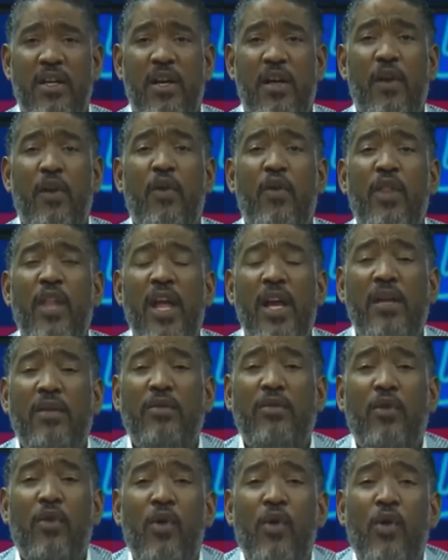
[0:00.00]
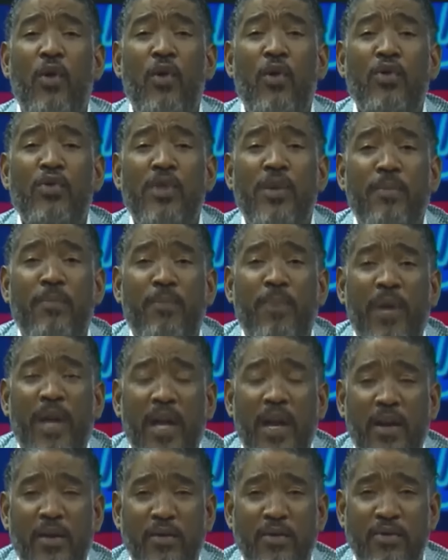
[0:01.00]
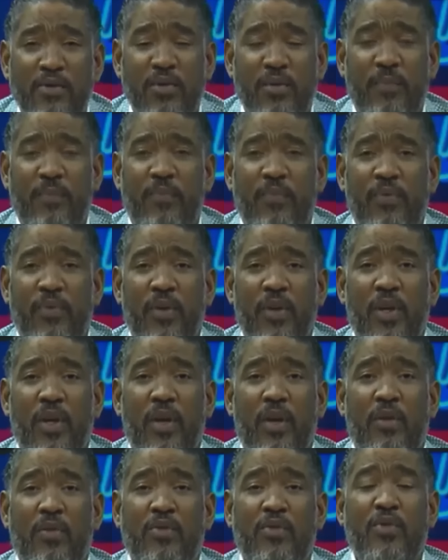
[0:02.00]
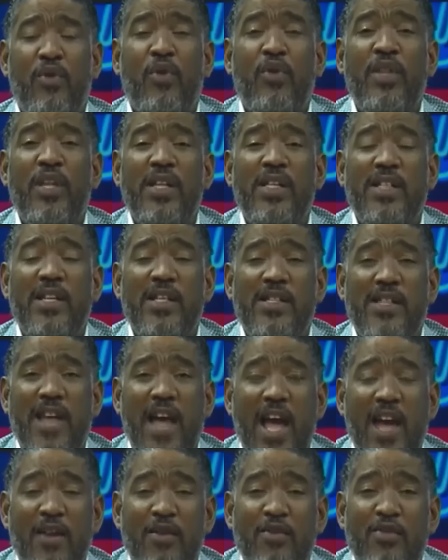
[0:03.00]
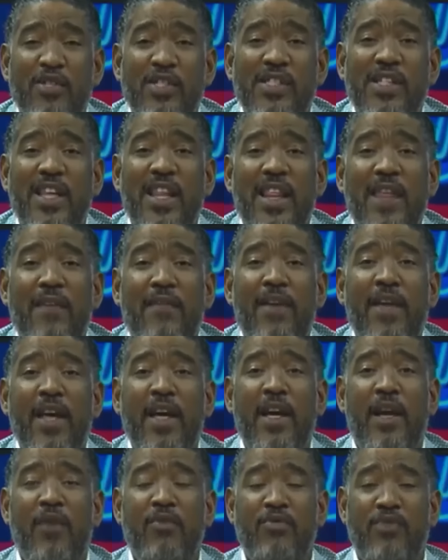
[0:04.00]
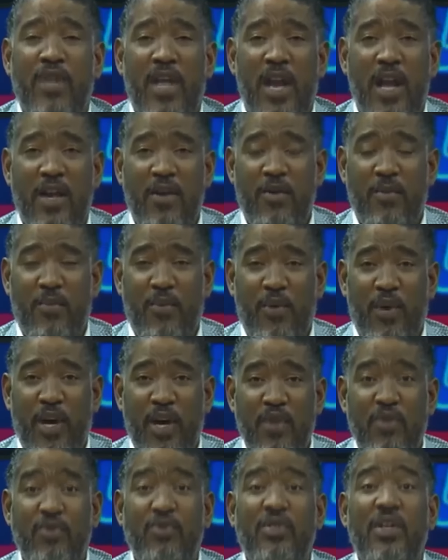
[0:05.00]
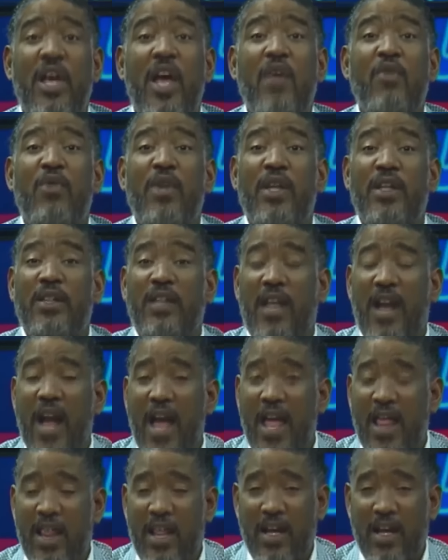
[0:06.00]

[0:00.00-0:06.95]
Leonel, todos los empleos son necesarios si se devenga un salario por ellos, si hay una entrada.